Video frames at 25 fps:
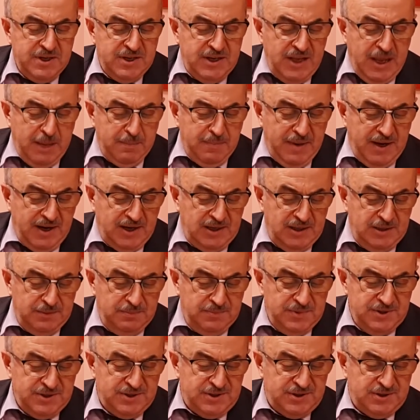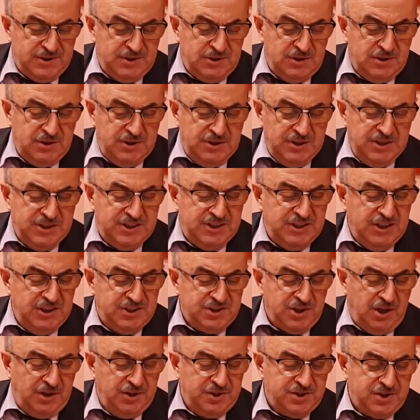bir emeklimiz
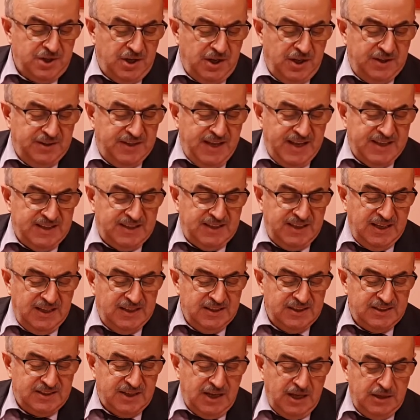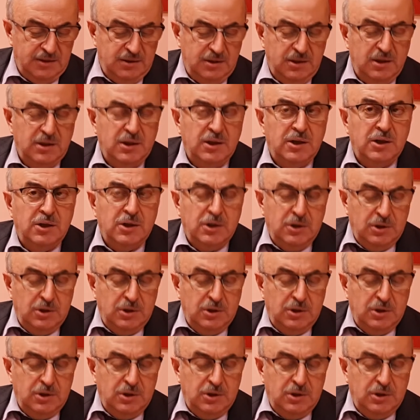iki çalışana denk gelirken